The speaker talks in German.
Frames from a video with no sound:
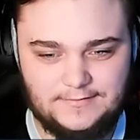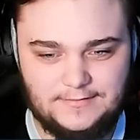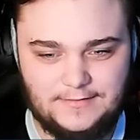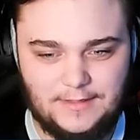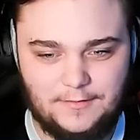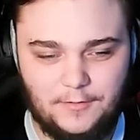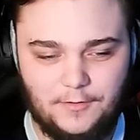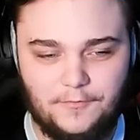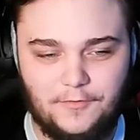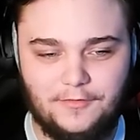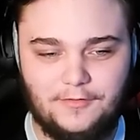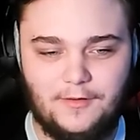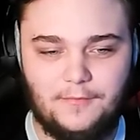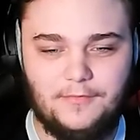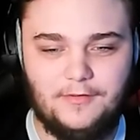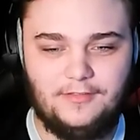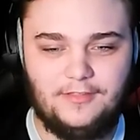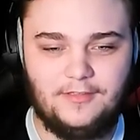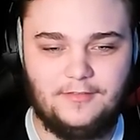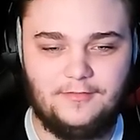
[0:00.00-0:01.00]
Da holen wir uns noch ein
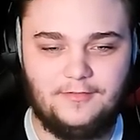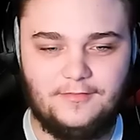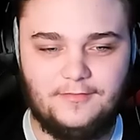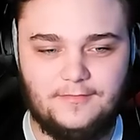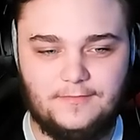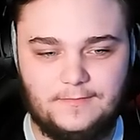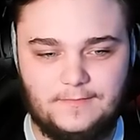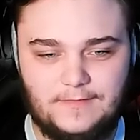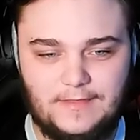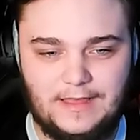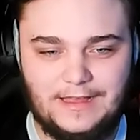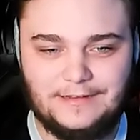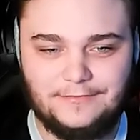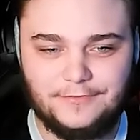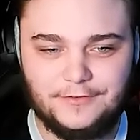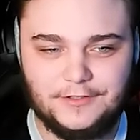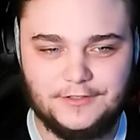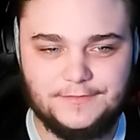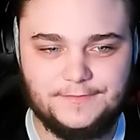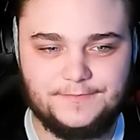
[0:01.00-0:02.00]
bisschen
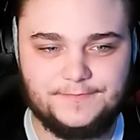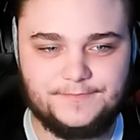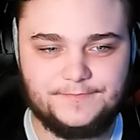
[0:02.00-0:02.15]
davon.